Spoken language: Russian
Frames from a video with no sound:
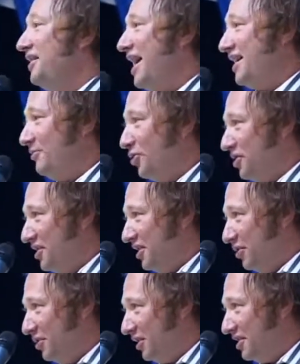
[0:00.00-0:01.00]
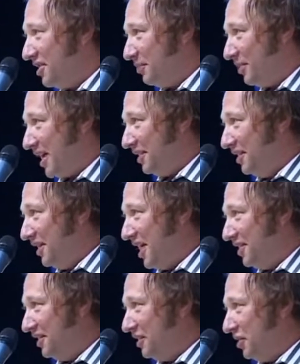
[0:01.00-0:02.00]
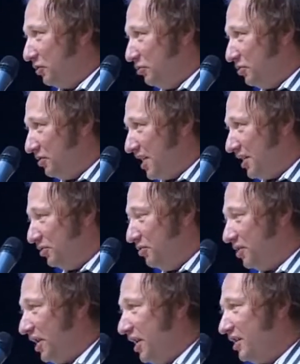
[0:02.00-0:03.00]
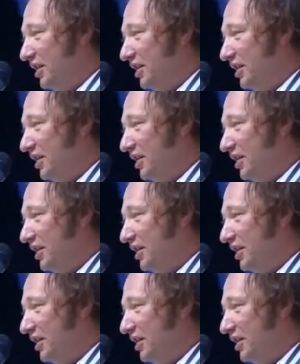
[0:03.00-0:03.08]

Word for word: дай немножко зеленых до зарплаты, никак не дотянуть жена надо уши.